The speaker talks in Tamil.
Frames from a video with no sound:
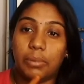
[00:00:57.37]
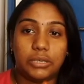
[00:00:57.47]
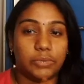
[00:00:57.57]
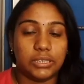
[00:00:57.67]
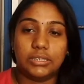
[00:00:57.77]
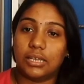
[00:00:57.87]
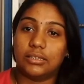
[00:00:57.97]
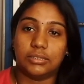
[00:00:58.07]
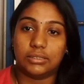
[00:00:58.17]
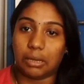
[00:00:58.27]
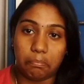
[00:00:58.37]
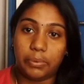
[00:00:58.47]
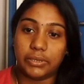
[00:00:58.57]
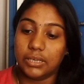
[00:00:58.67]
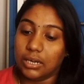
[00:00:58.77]
பட் வந்துட்டு அது
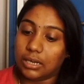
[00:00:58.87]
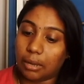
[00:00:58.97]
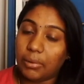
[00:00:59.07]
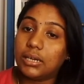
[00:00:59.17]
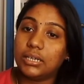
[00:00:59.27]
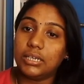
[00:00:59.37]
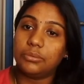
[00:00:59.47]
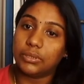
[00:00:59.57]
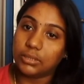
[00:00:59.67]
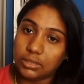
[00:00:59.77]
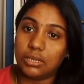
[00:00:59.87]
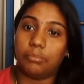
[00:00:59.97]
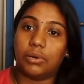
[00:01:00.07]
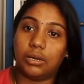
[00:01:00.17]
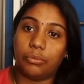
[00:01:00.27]
தப்பு நமக்குன்ட்டு வந்துட்டு
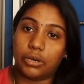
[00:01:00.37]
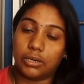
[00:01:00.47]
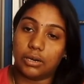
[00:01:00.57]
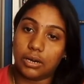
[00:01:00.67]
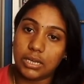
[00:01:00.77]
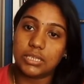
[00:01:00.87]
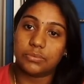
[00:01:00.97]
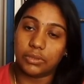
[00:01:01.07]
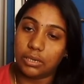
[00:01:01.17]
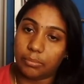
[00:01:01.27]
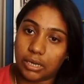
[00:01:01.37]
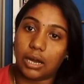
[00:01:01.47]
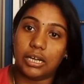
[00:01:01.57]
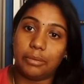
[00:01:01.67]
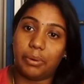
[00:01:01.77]
நம்ம ஒரு ஏர்னிங்ஸ் வந்து நமக்கு
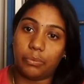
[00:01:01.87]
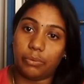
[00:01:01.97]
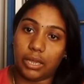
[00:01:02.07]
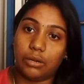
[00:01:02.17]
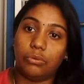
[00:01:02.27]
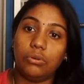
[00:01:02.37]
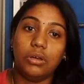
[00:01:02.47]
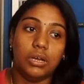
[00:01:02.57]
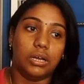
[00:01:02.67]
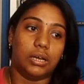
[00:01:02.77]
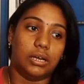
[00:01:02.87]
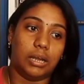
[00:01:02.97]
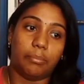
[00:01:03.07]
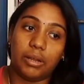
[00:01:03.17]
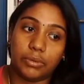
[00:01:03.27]
கண்டிப்பாக வேணும்
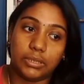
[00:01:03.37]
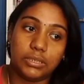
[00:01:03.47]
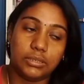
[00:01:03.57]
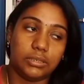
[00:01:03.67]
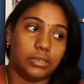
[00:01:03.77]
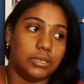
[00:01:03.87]
நம்மளை வந்துட்டு